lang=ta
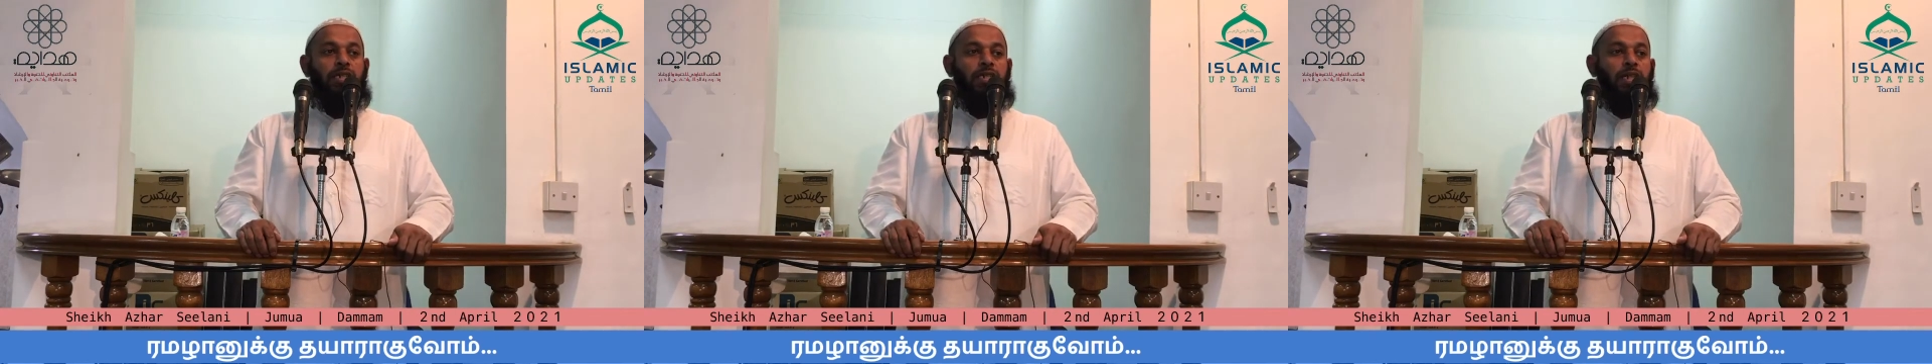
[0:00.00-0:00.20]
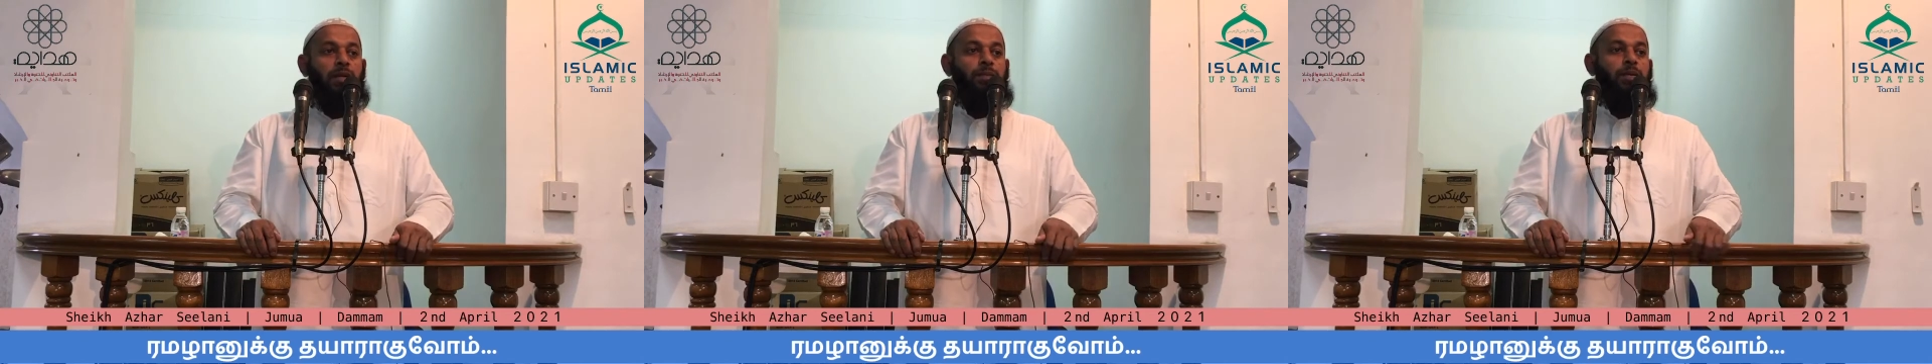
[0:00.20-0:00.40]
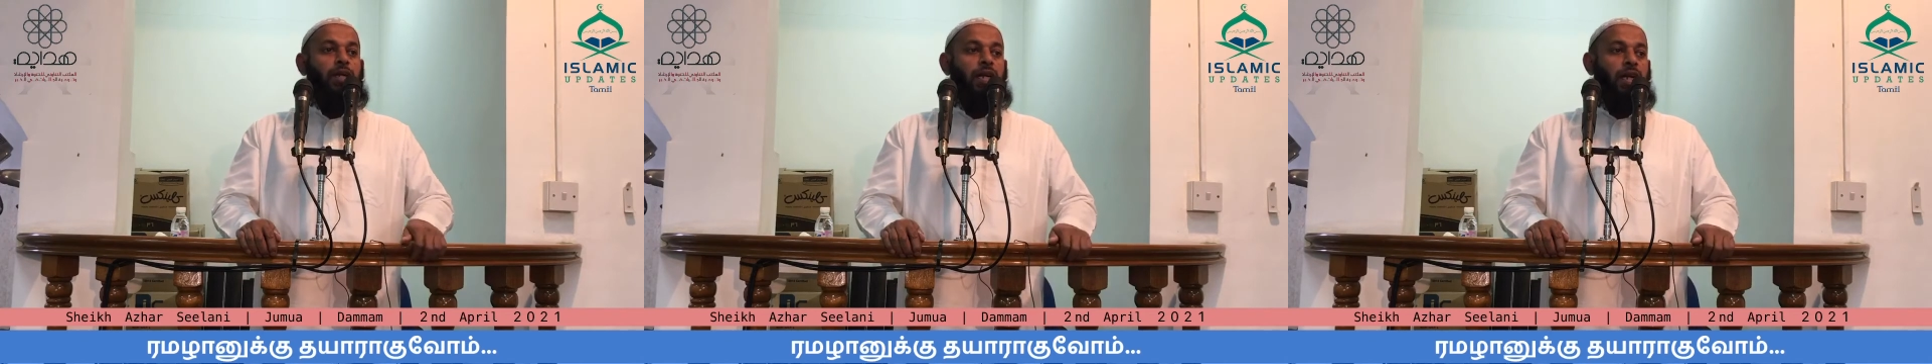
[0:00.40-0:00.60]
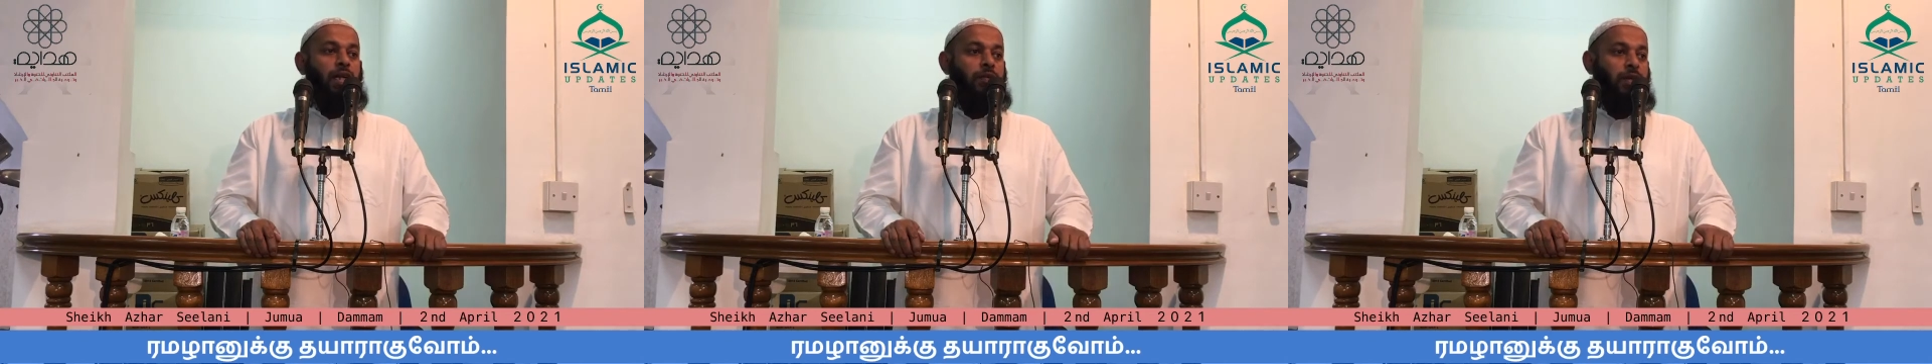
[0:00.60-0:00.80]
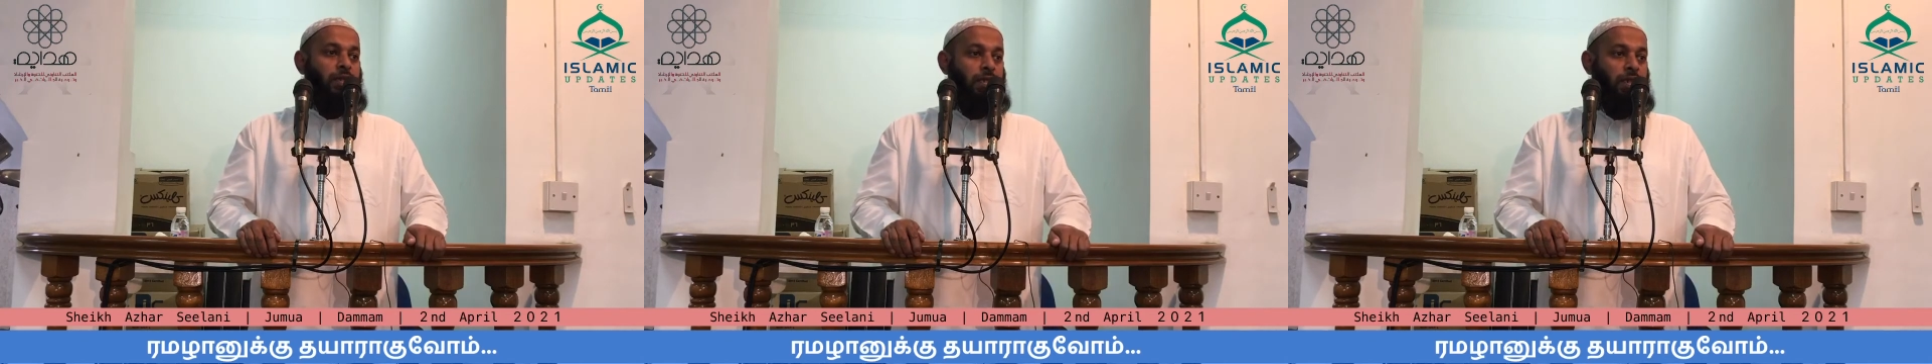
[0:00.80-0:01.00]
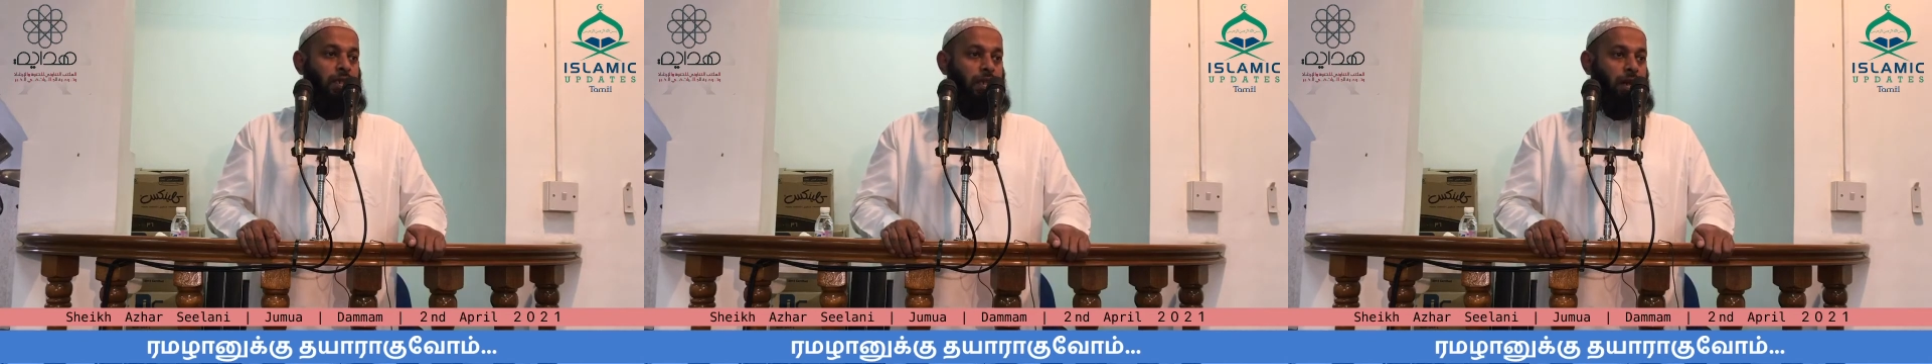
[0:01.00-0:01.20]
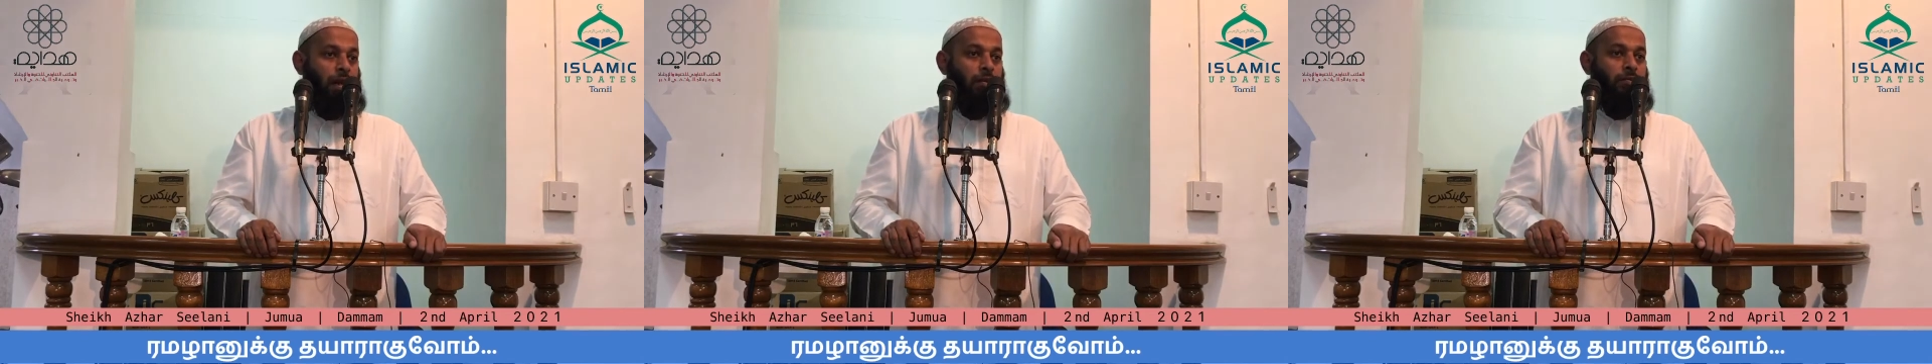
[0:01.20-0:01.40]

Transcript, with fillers: சிறப்புகளை வைத்திருக்கிறான்